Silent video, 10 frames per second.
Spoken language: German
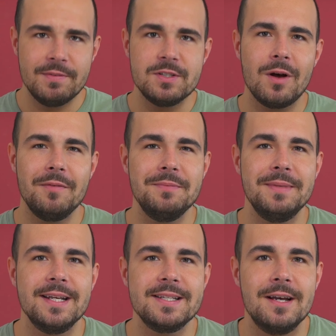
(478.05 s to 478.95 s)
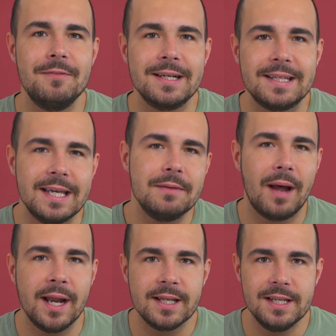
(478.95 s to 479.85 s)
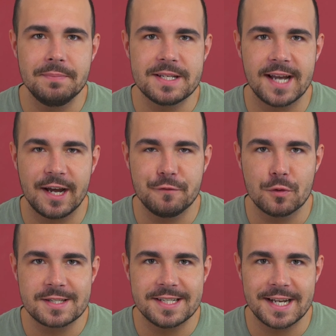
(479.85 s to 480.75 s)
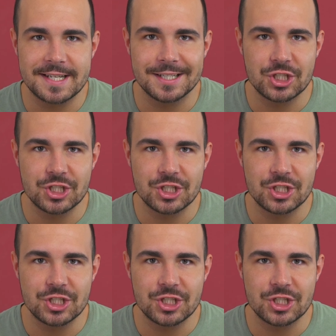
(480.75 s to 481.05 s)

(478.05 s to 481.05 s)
Wieso habe ich mich jetzt aber gegen mein geliebtes iPhone 10s